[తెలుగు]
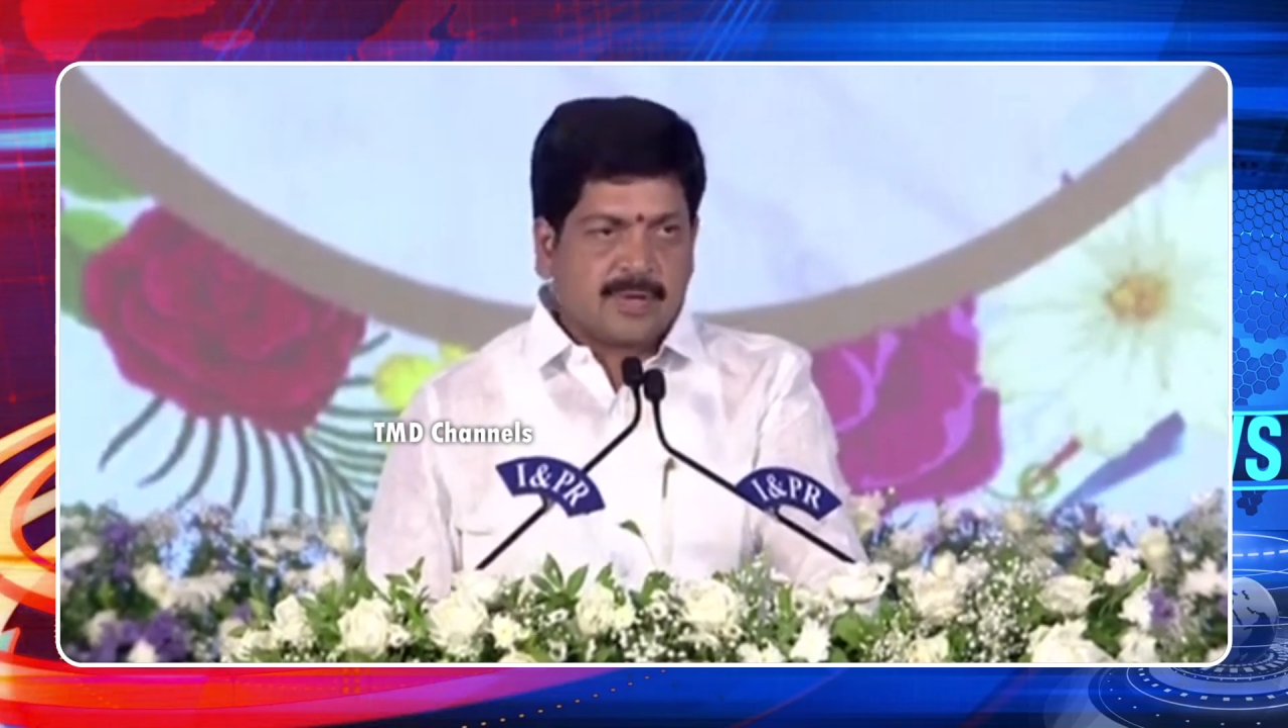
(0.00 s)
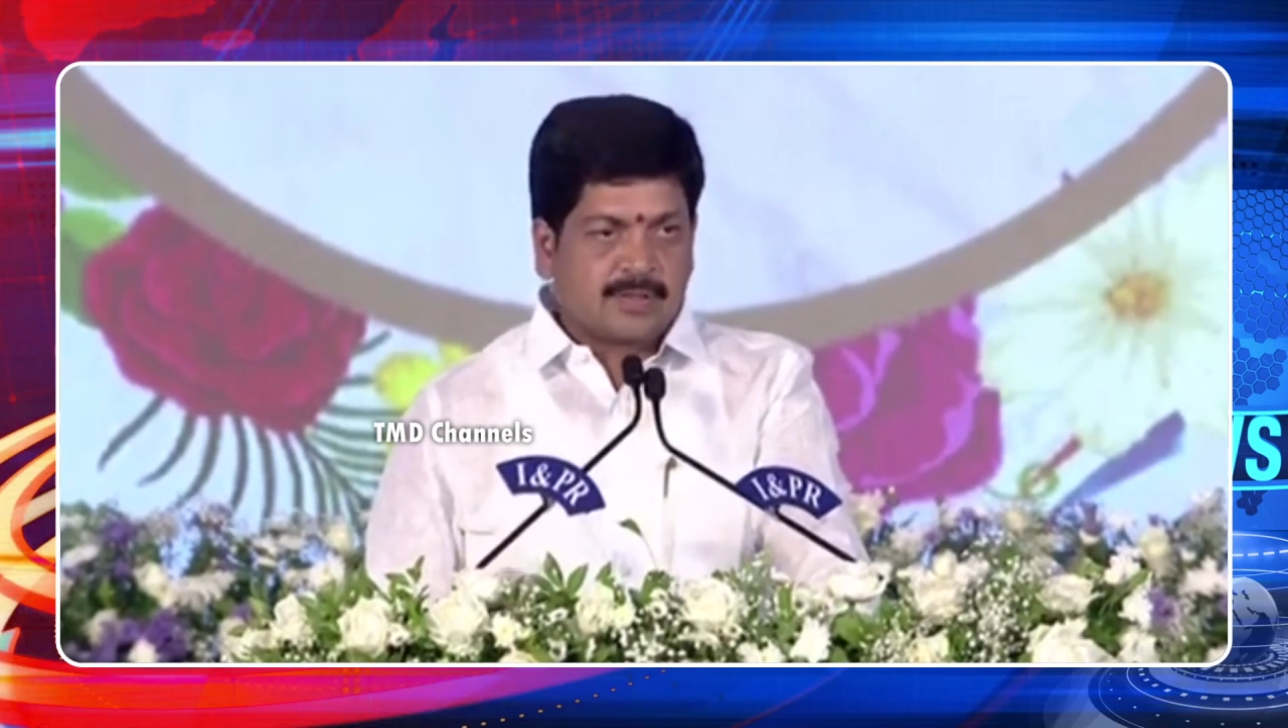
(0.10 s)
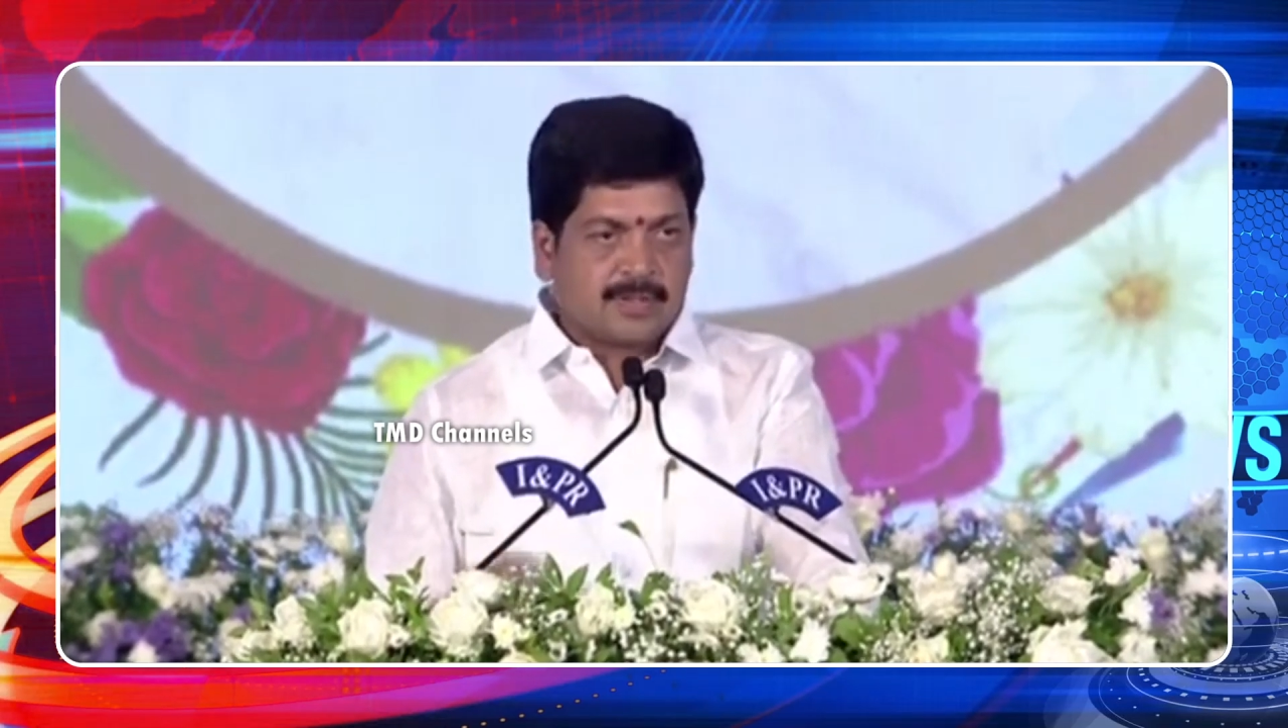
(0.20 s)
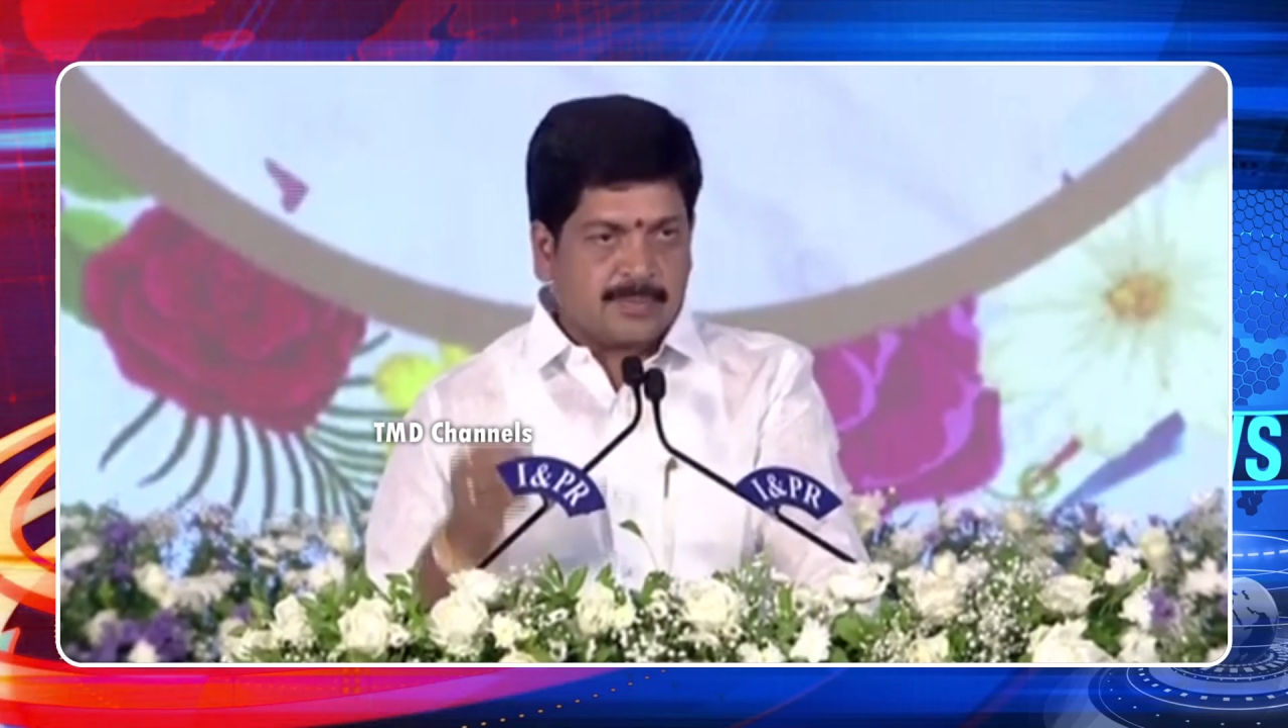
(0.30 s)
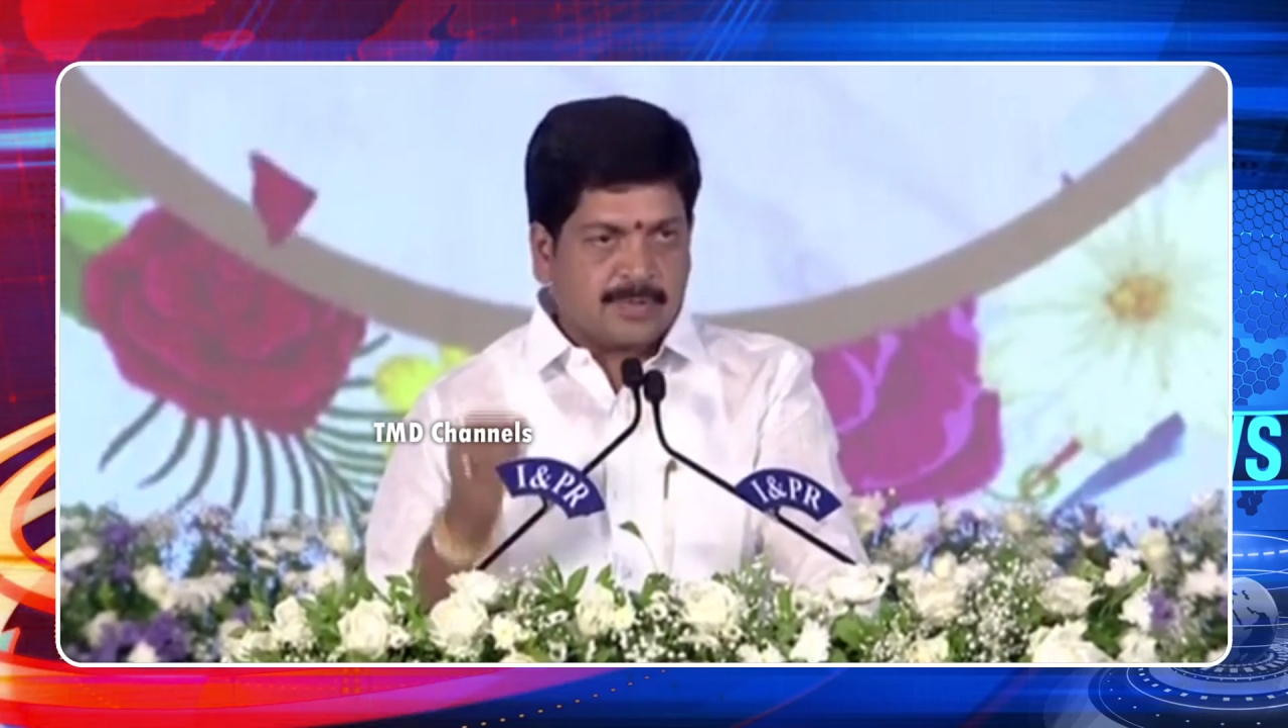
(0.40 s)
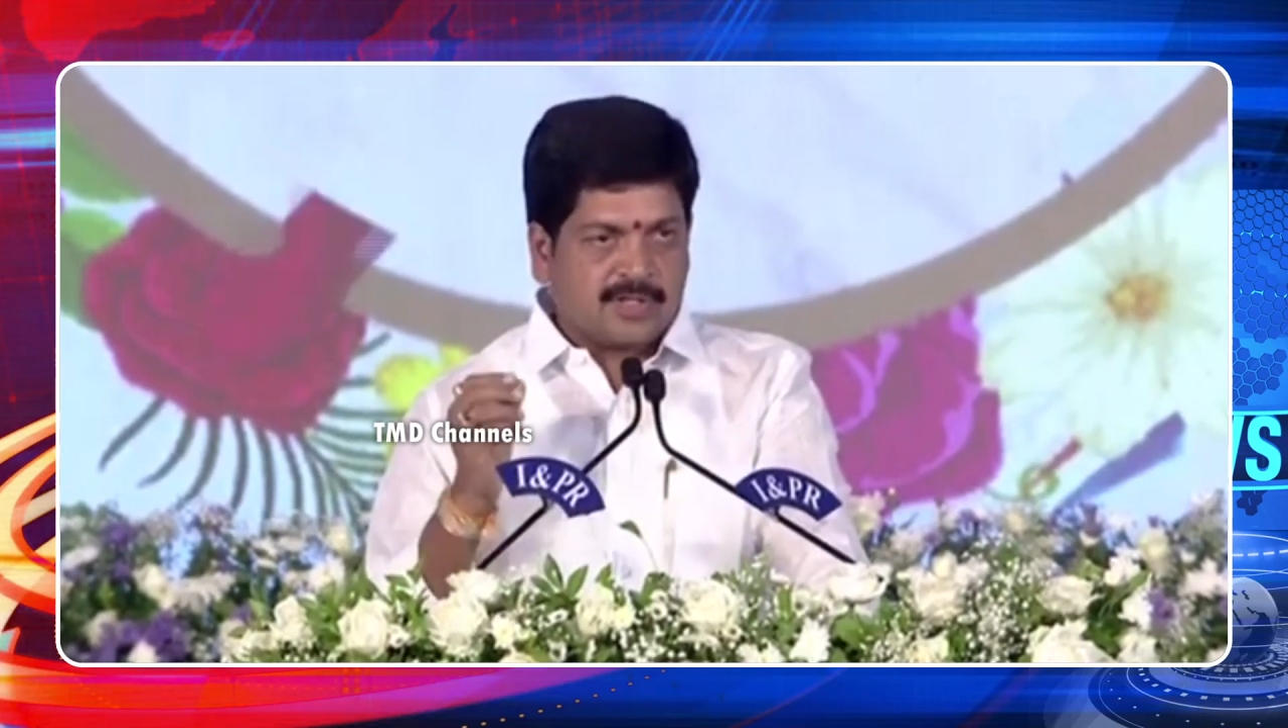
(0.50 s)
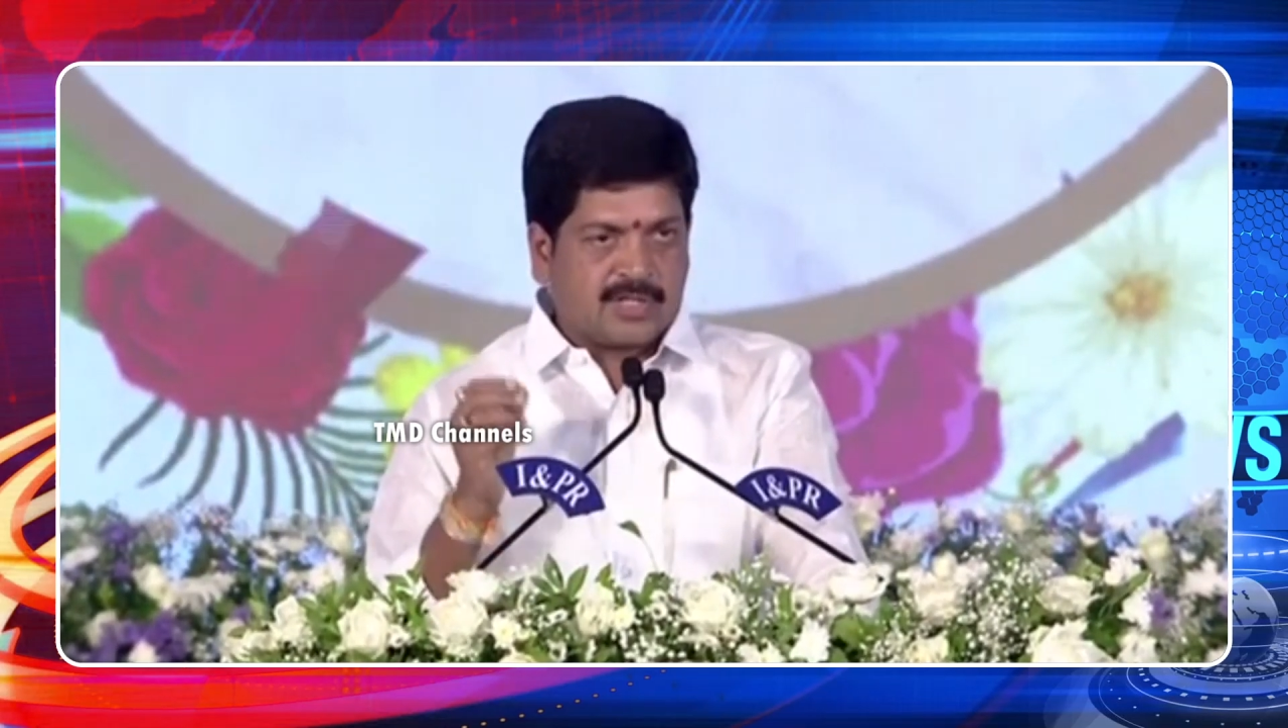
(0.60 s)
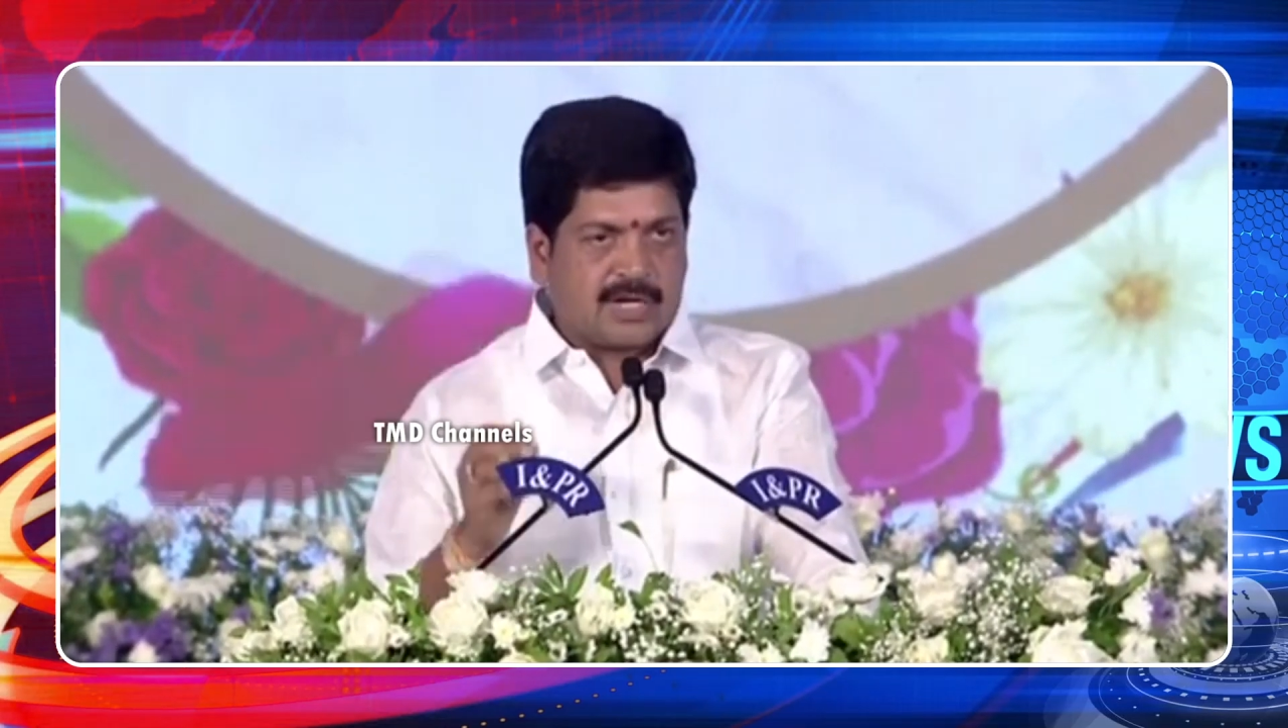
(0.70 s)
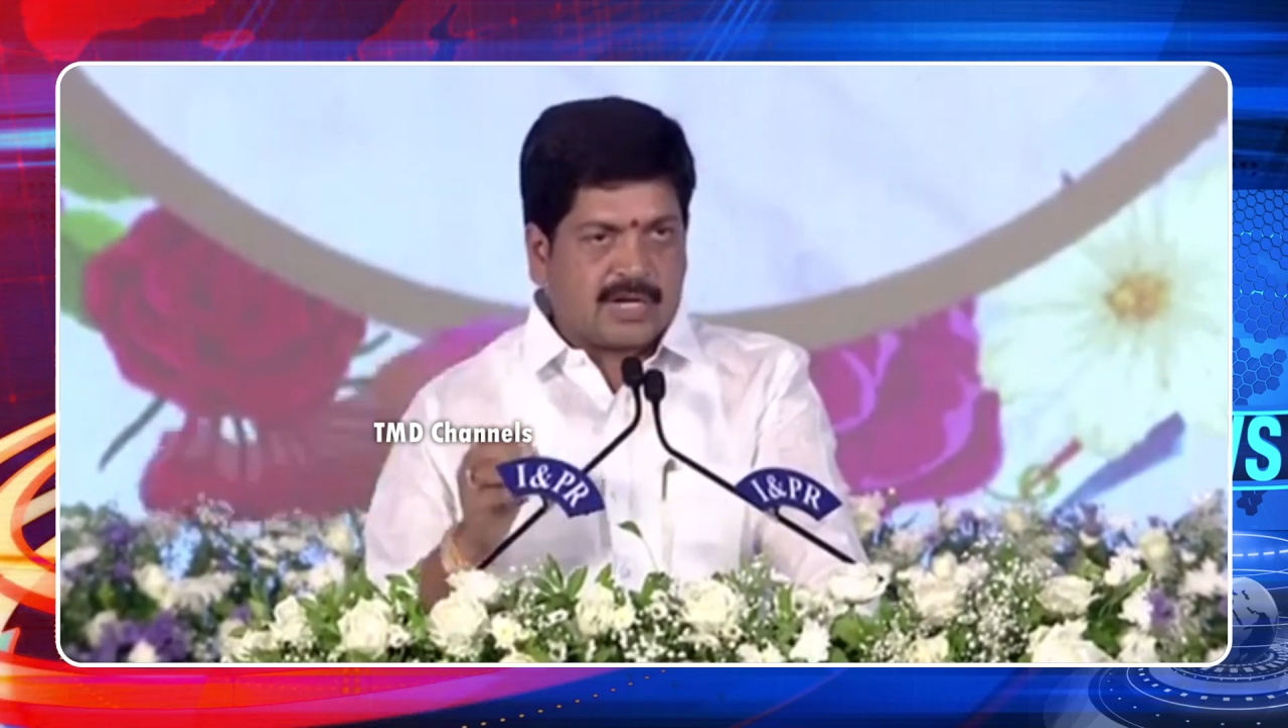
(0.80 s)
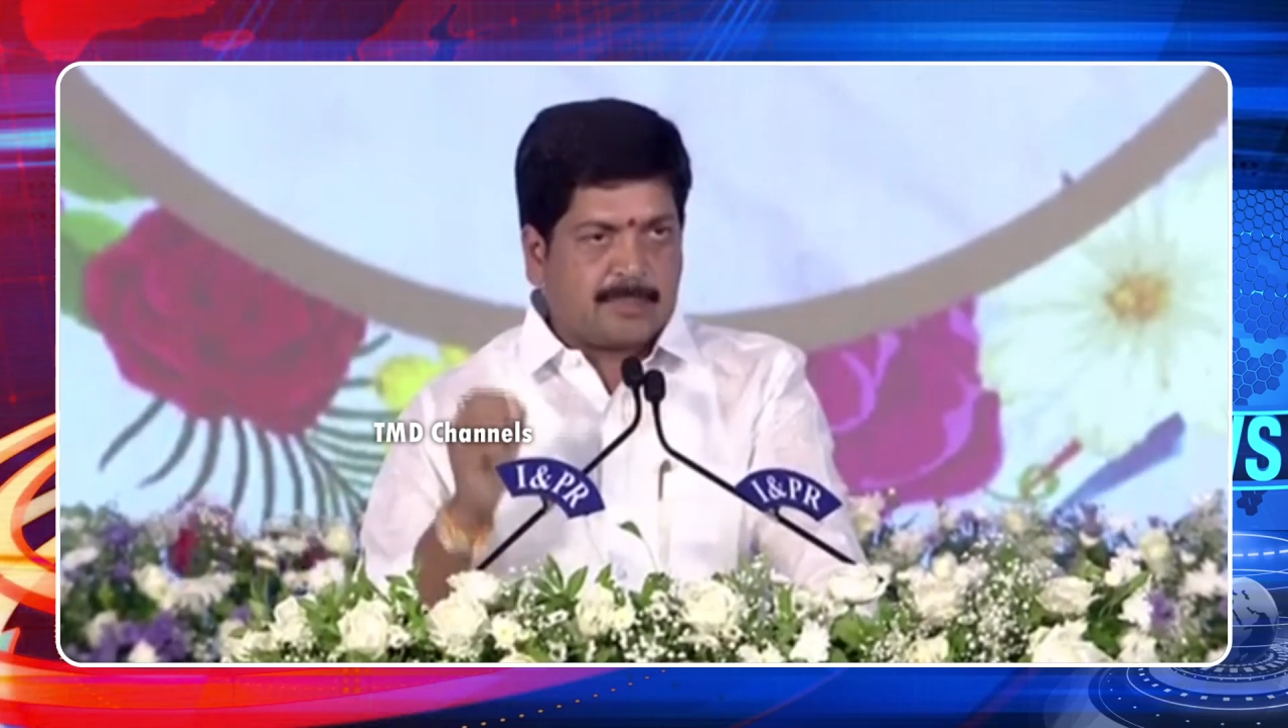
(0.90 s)
పంతొమ్మిది
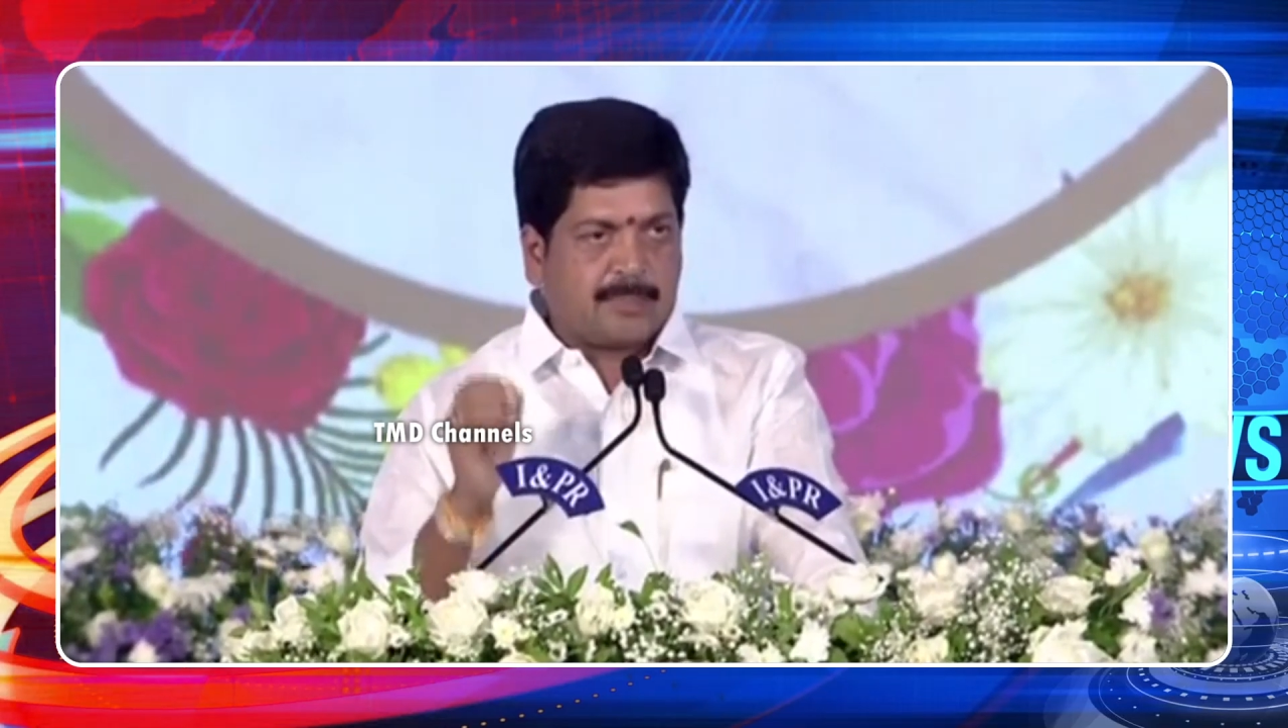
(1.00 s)
వందల